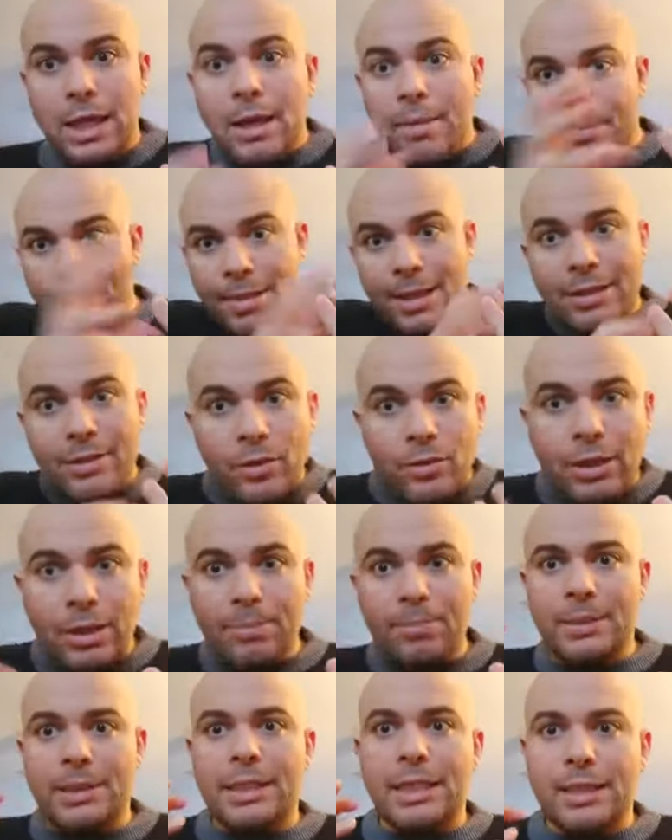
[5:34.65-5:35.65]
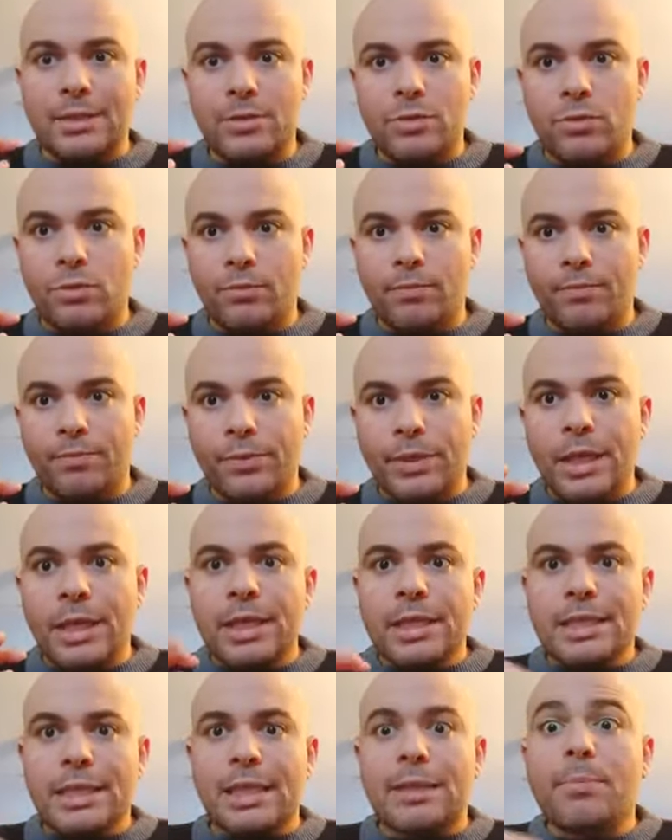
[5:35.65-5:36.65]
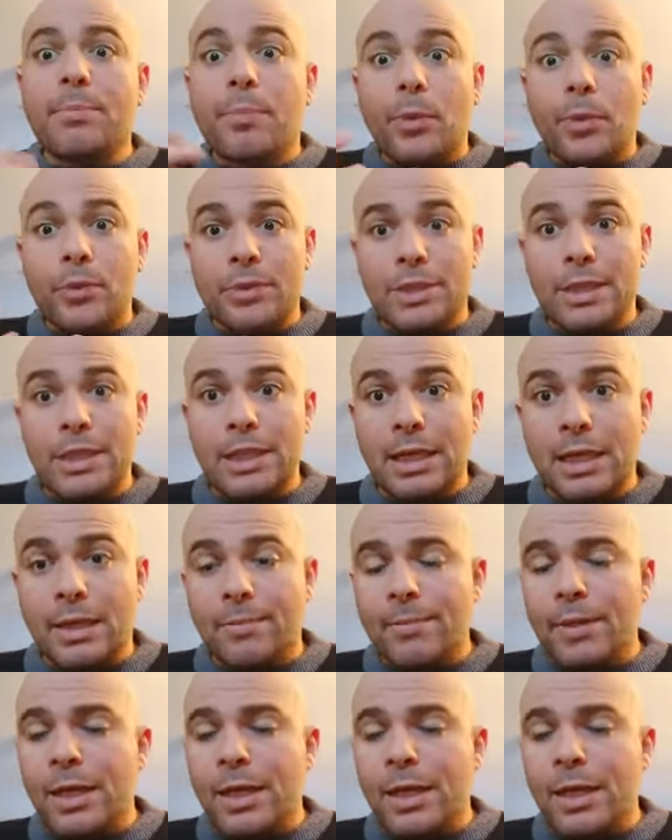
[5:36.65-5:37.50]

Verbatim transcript: mettre en application cette pensée-là.